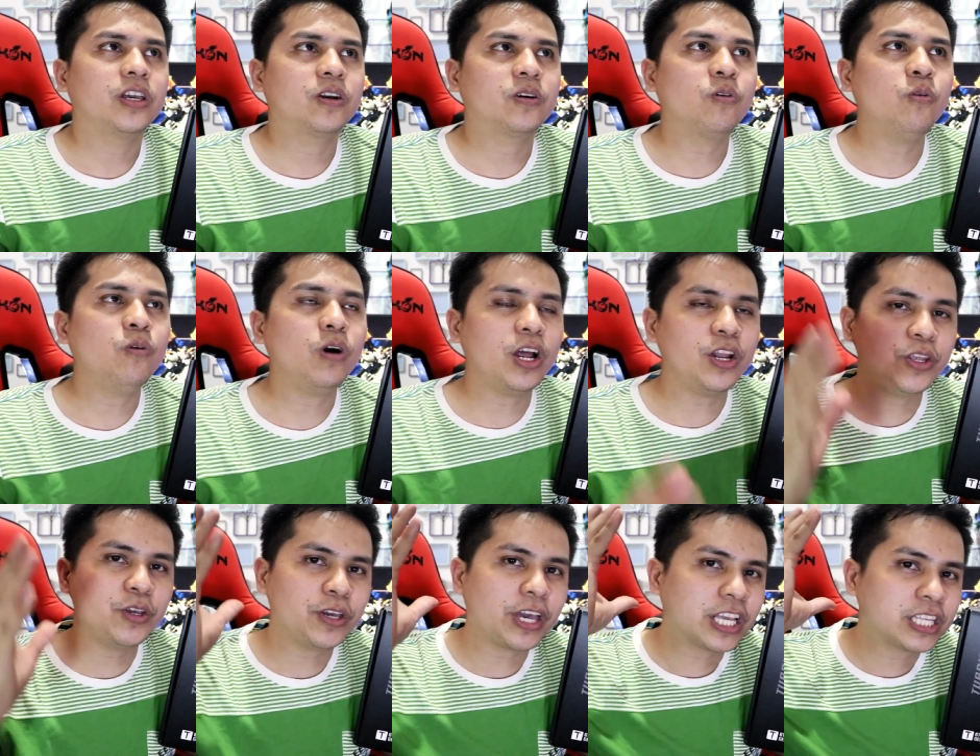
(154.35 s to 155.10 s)
kung
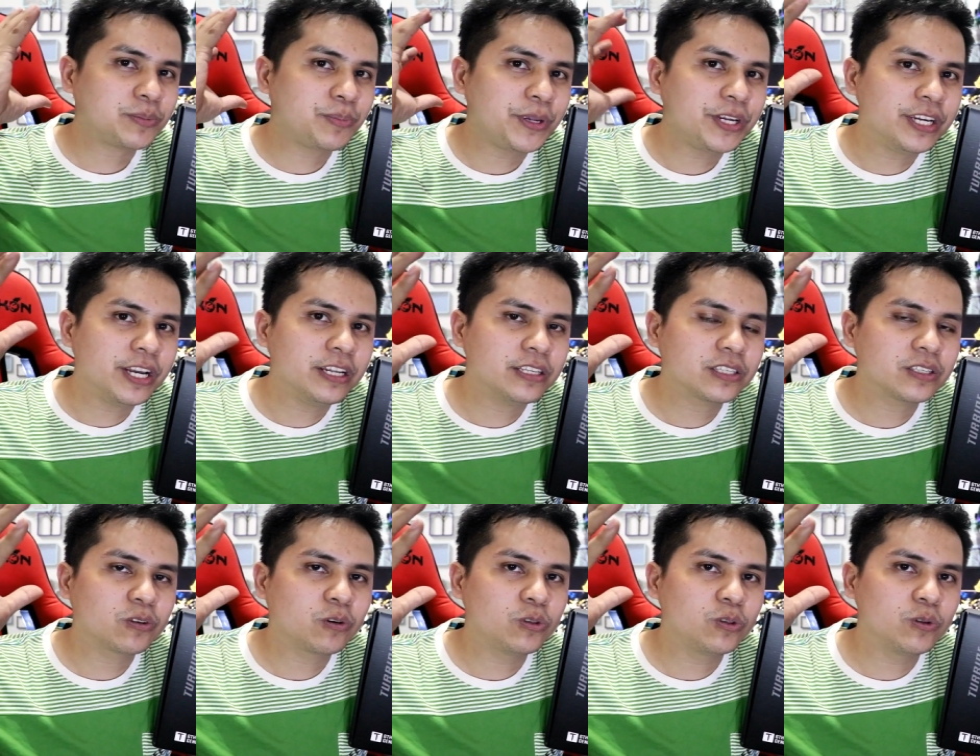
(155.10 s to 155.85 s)
ano yung
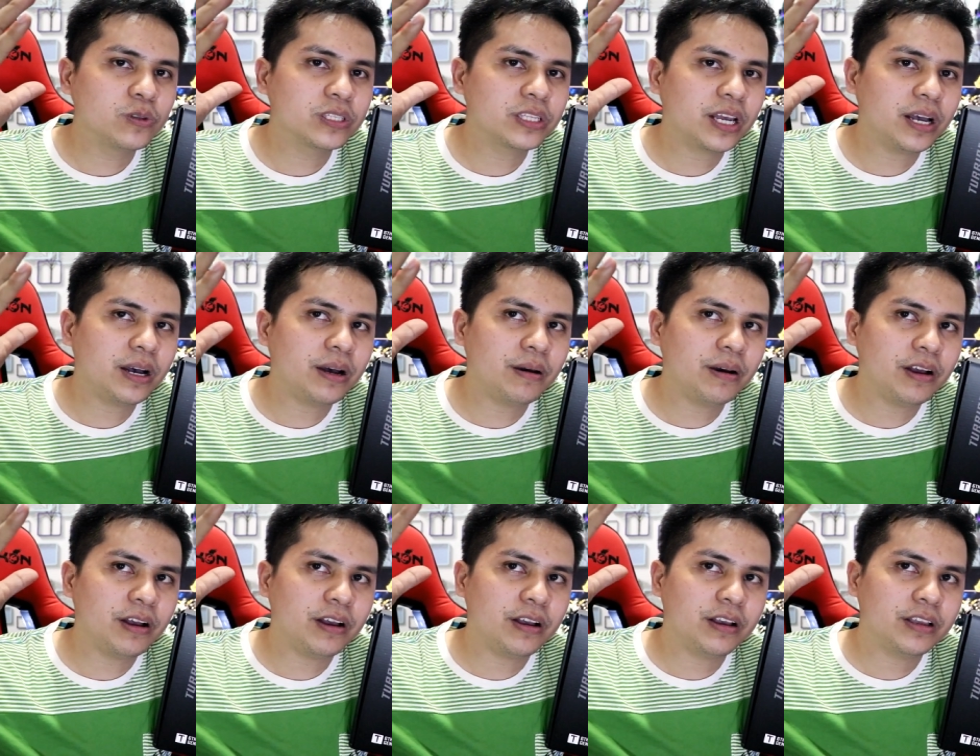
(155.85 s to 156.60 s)
experience ko dun
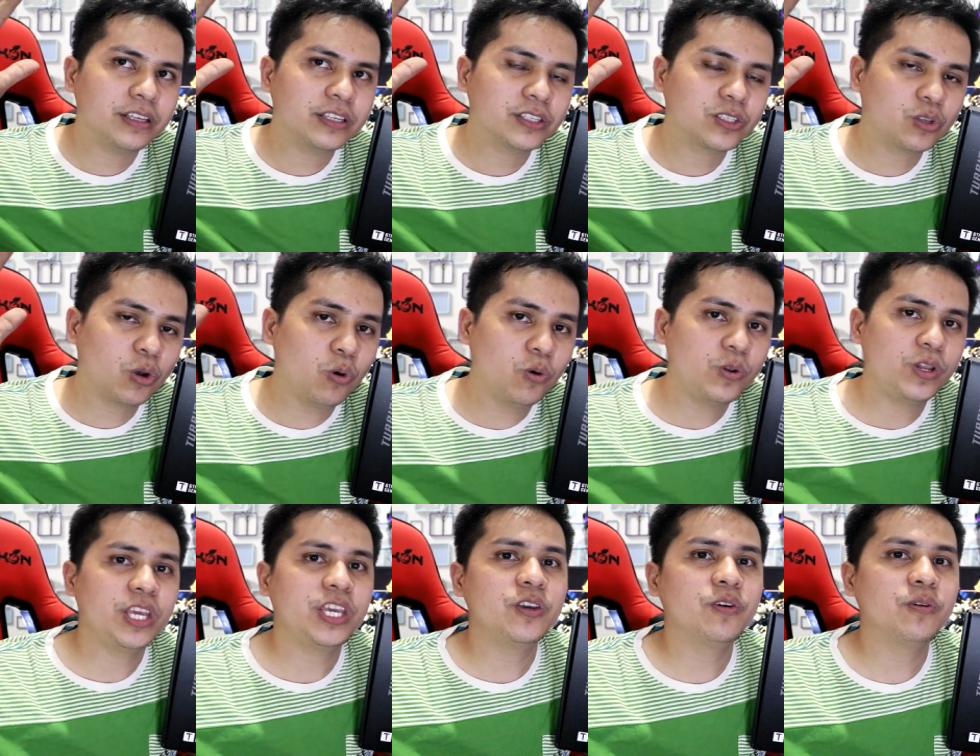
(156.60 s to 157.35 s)
sa
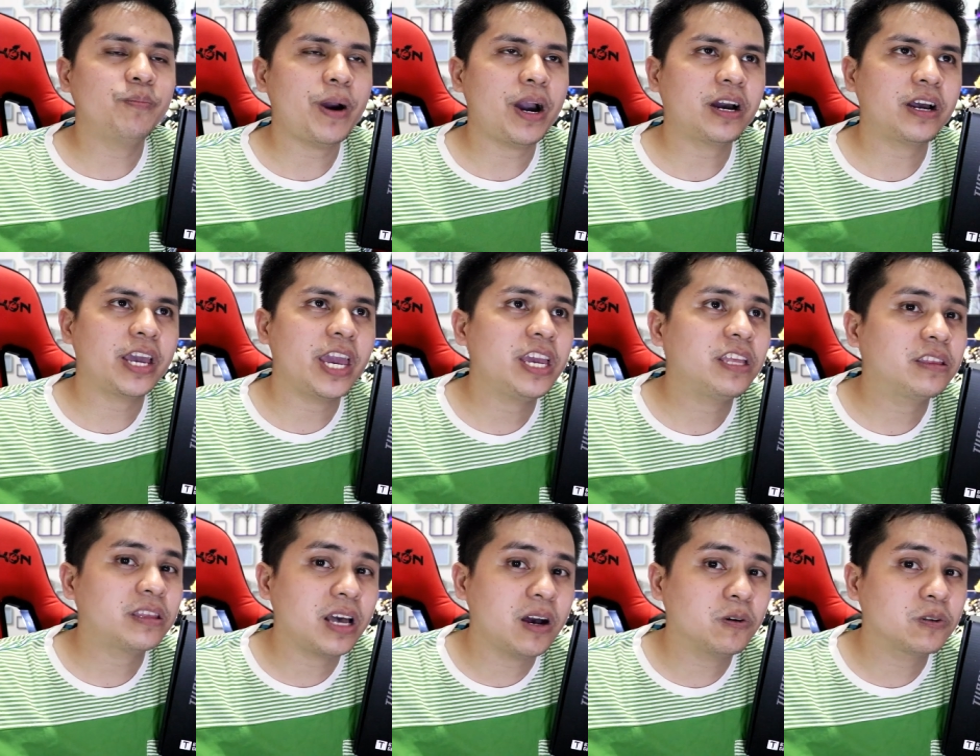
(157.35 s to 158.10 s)
Sony, yung parang
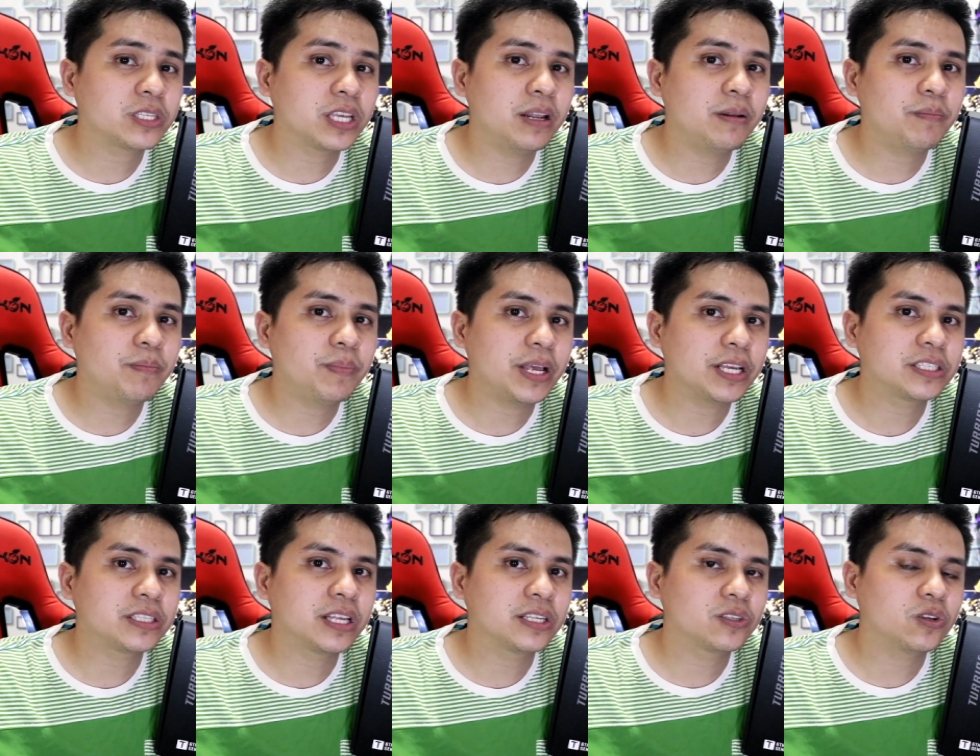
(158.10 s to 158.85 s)
8,000
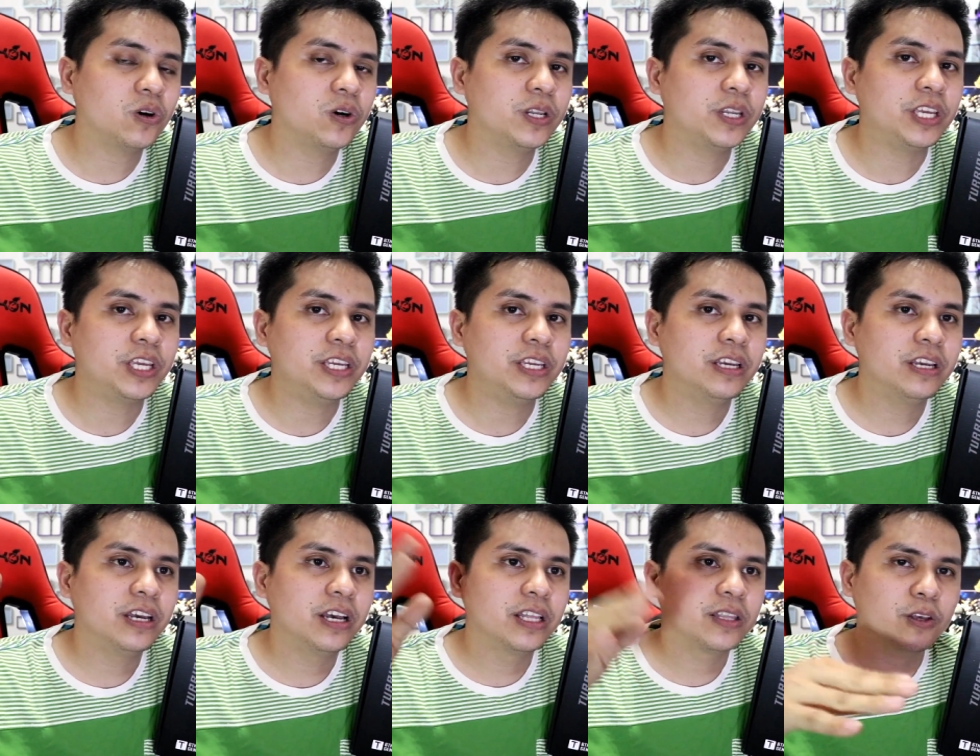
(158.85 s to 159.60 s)
plus na Sony,
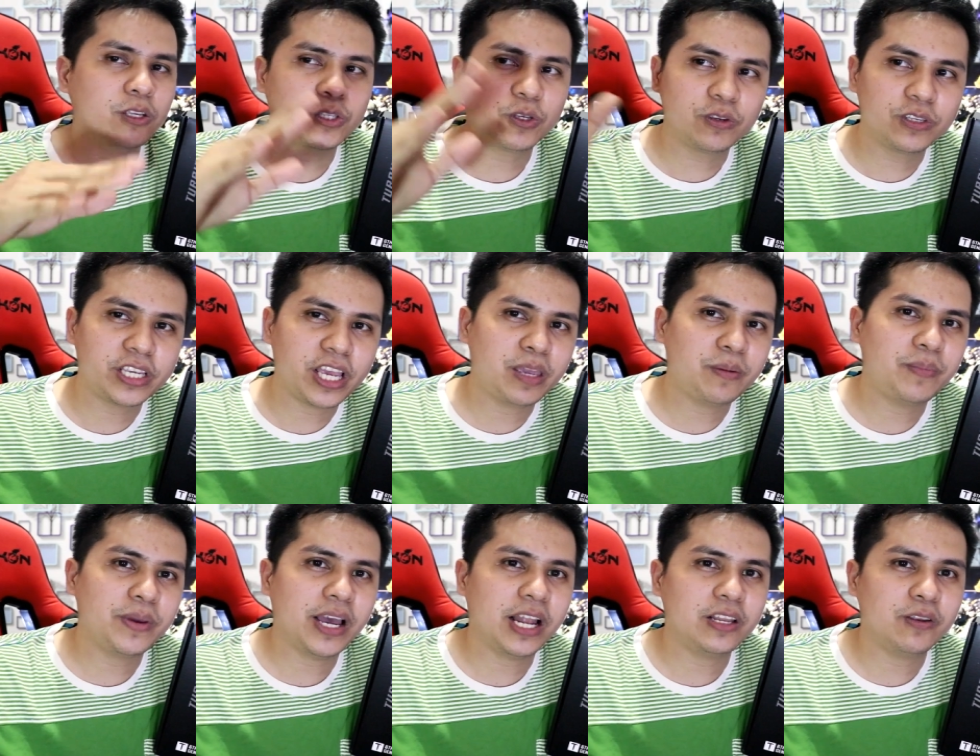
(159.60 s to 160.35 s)
tapos yung
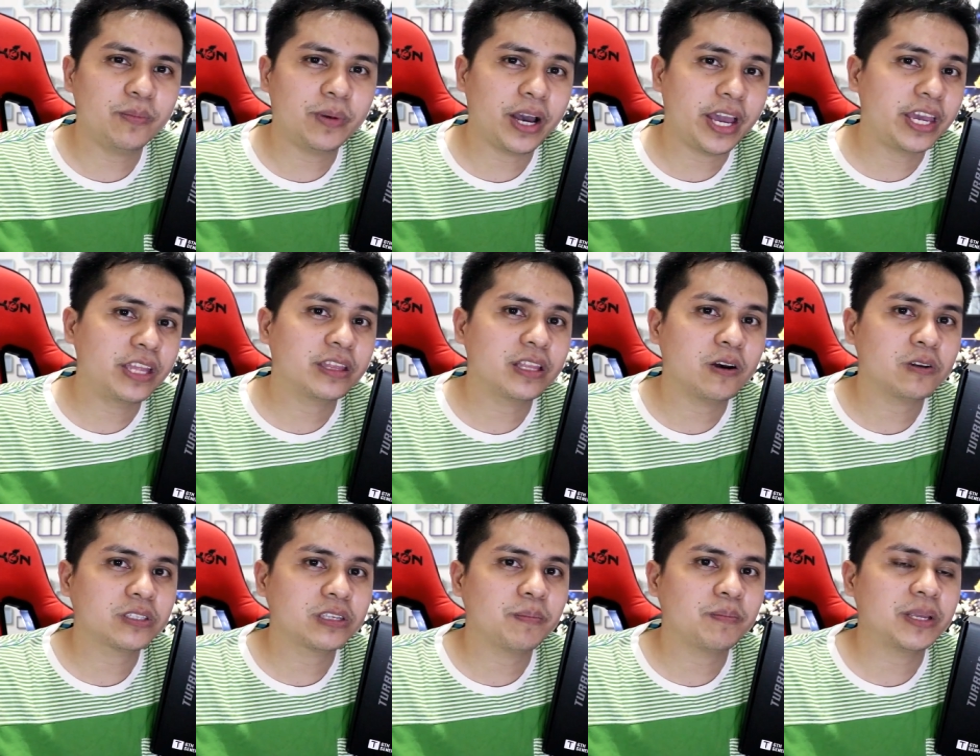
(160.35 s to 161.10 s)
JBL, yung mga
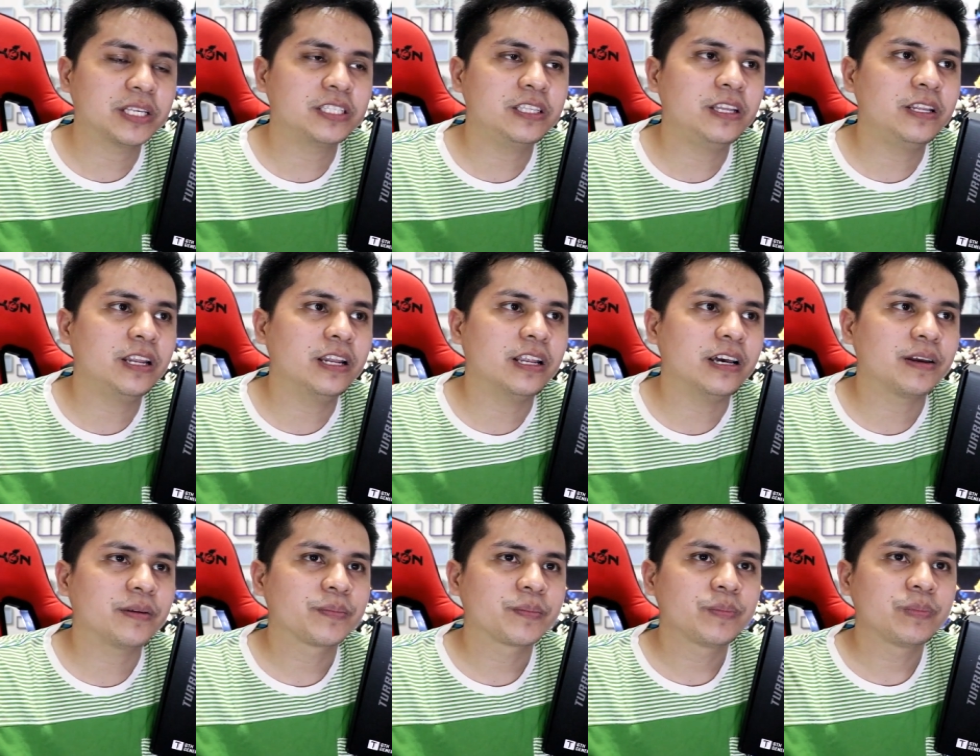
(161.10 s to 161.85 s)
8,000 plus din nila.